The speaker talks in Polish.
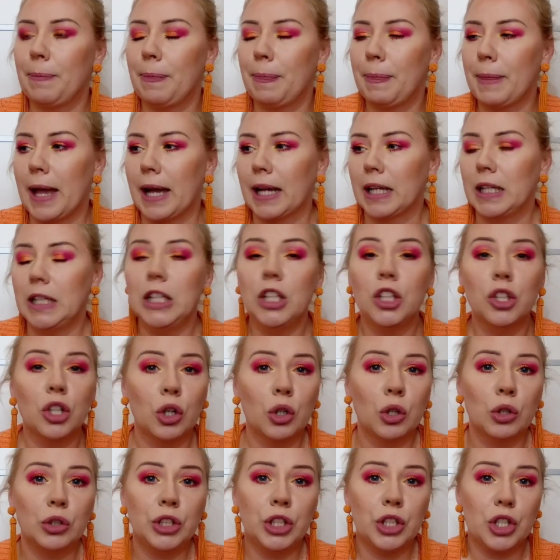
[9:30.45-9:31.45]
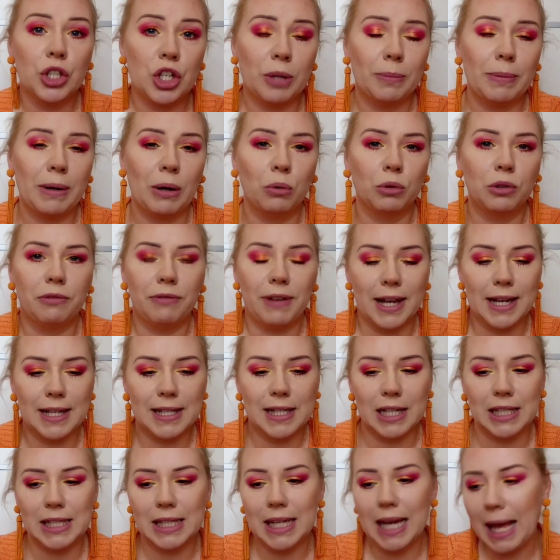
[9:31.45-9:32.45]
Tak, i to nie trzeba
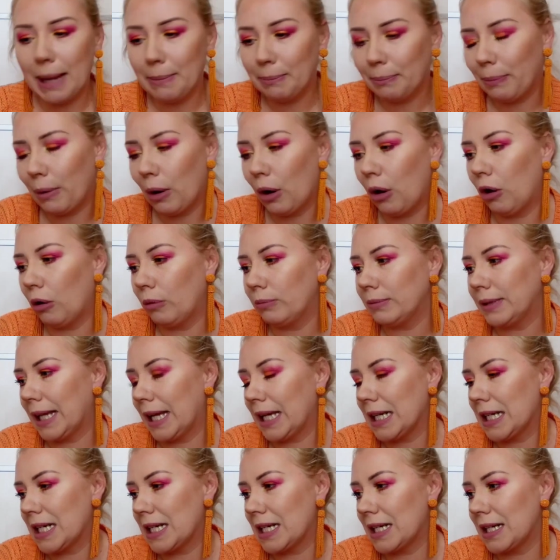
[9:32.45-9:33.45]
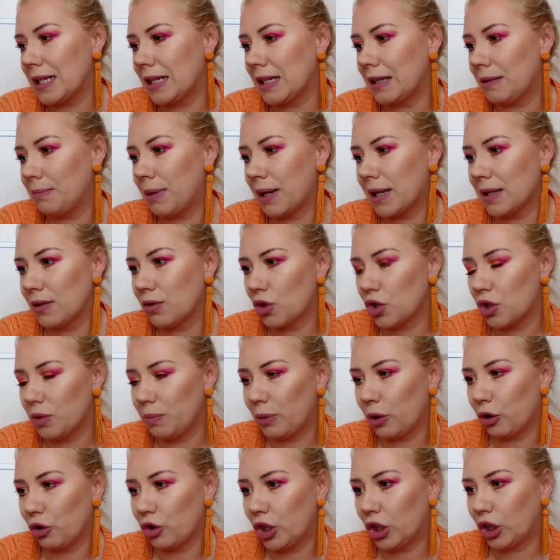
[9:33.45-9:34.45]
utwardzać lampą, także bardzo
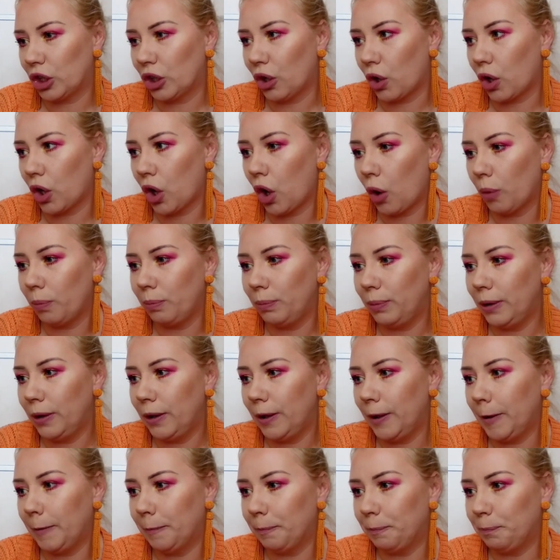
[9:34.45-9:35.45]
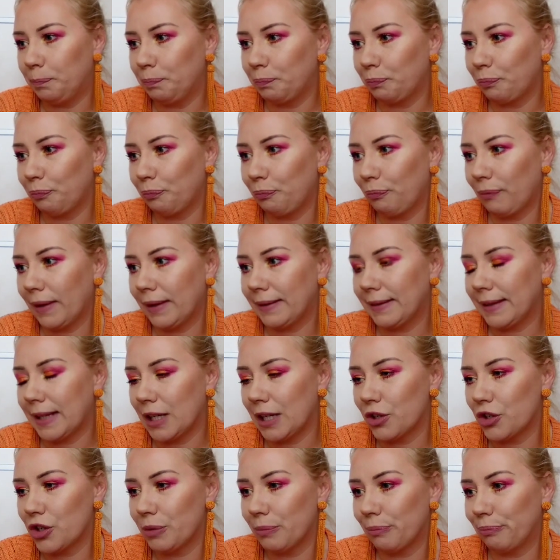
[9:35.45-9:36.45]
szybko się to robi.
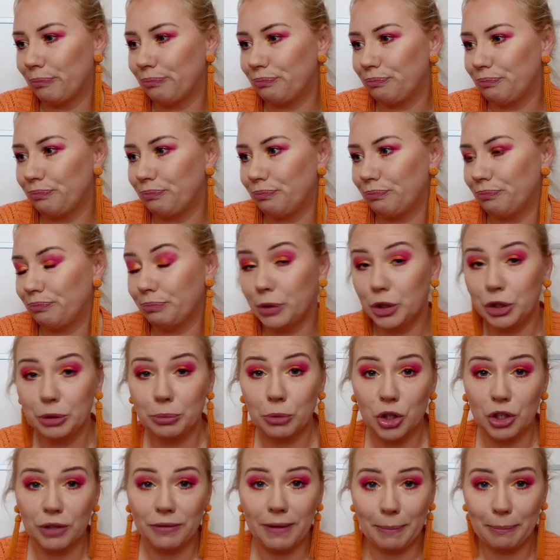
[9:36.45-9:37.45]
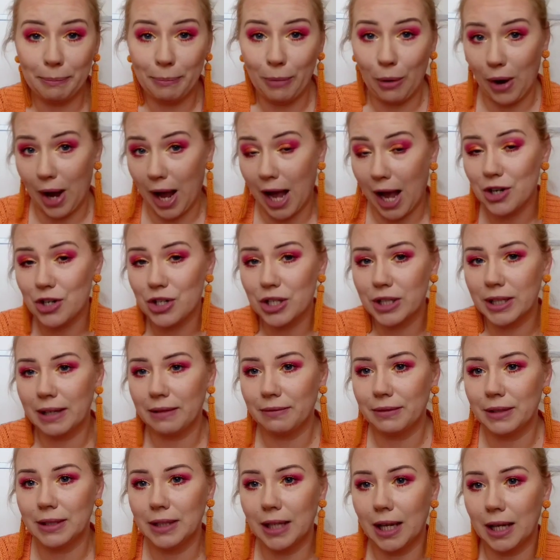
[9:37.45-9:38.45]
Także być może Wam pokażę
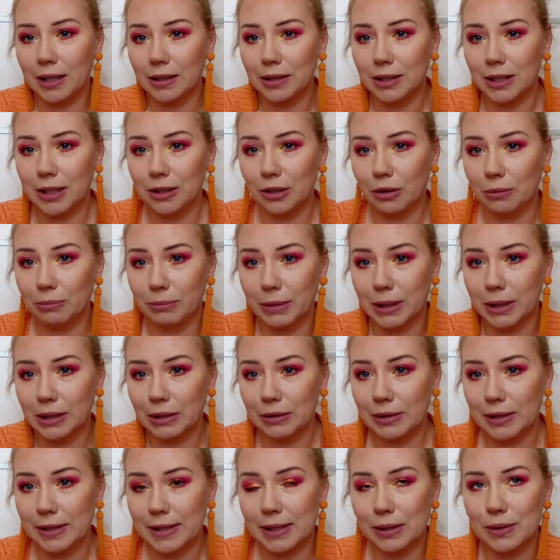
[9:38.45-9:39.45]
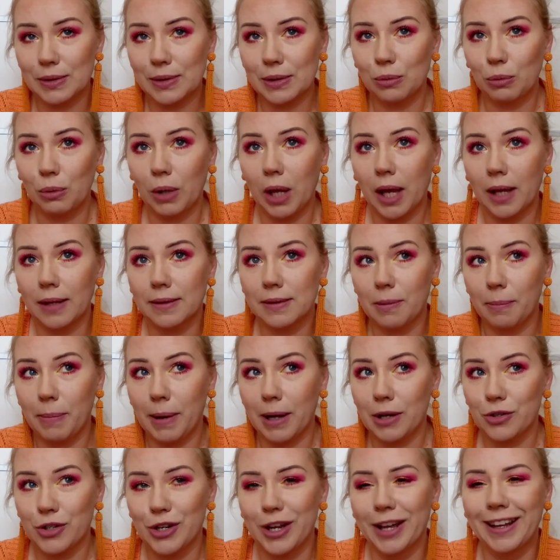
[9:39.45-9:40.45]
nawet, jak się tą metodę stosuje.
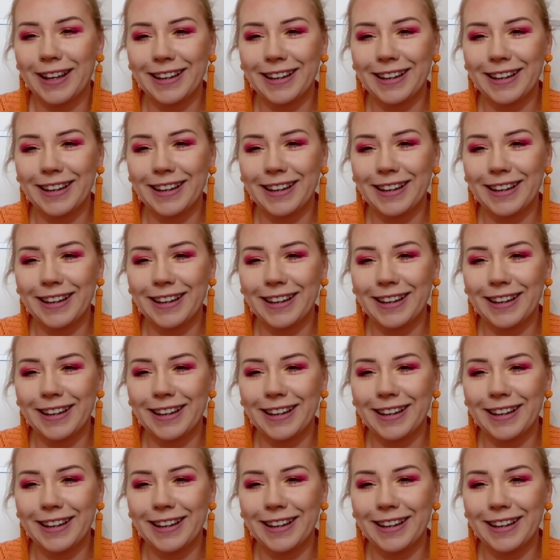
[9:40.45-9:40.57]
Zobaczę,